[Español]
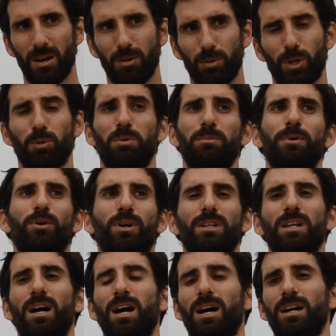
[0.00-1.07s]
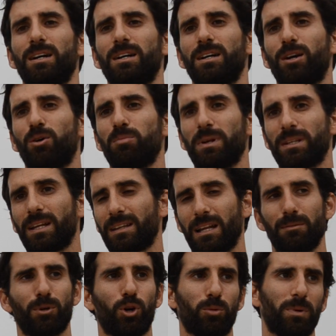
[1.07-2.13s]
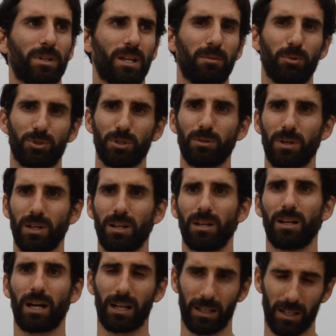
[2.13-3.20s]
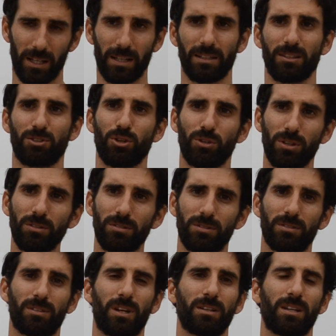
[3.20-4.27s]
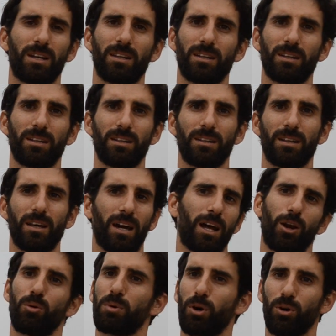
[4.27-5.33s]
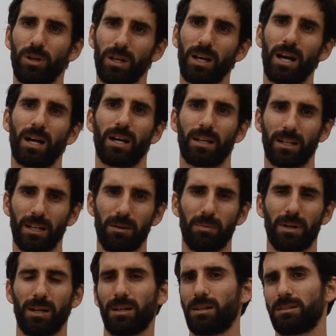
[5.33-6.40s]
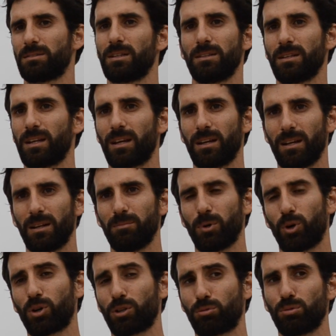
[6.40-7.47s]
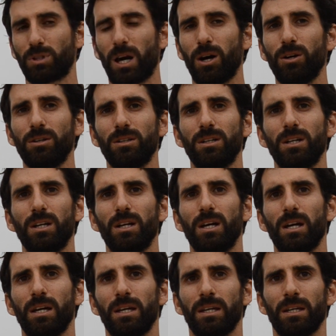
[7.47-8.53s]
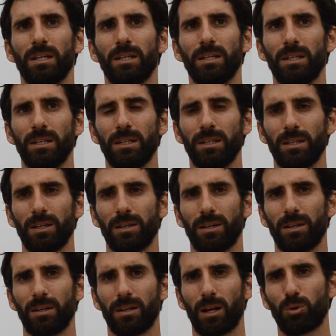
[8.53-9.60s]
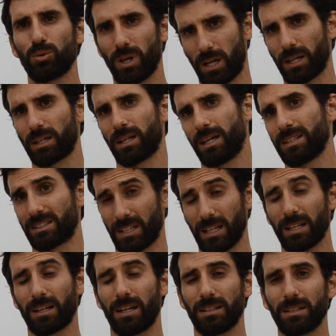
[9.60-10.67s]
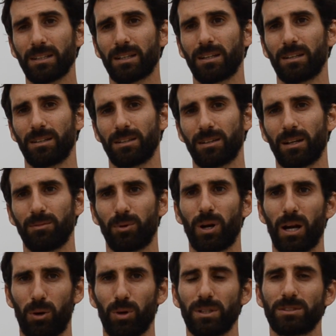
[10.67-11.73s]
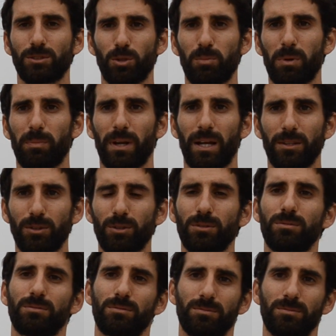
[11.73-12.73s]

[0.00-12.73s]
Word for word: bueno, primero que nada, completar de la mejor manera posible la carrera de naciones, tratar de dejarlo mejor en cada carrera para tener el mejor resultado y eh, algunas carreras de trail running por las cuales estoy preparando.